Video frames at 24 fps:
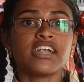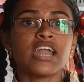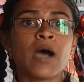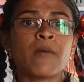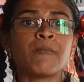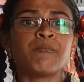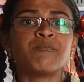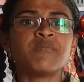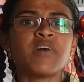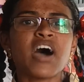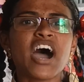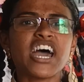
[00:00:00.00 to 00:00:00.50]

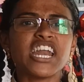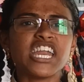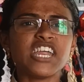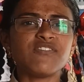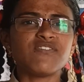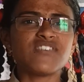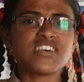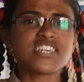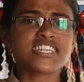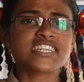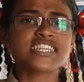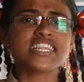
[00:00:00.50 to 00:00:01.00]
நம்
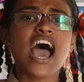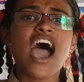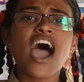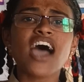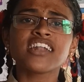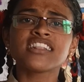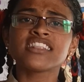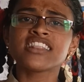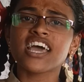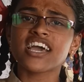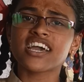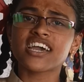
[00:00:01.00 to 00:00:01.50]
அறிவு
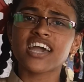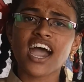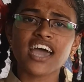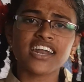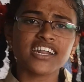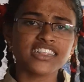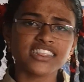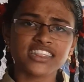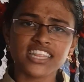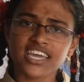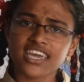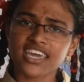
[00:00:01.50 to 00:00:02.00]
சார்ந்த
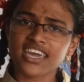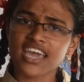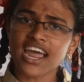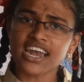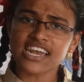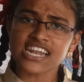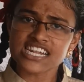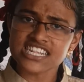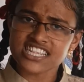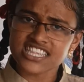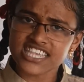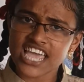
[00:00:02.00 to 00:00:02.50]

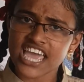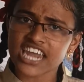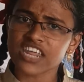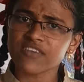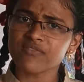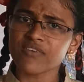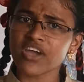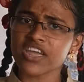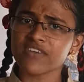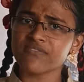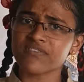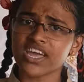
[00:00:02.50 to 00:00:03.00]
கருத்துக்களின்
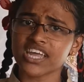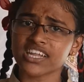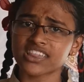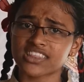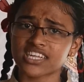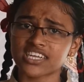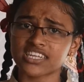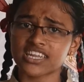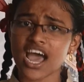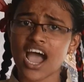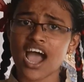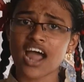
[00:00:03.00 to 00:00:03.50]
செறிவை
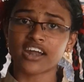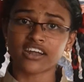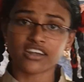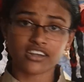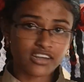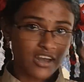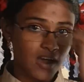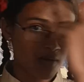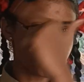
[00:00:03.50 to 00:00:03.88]
வைத்துதான்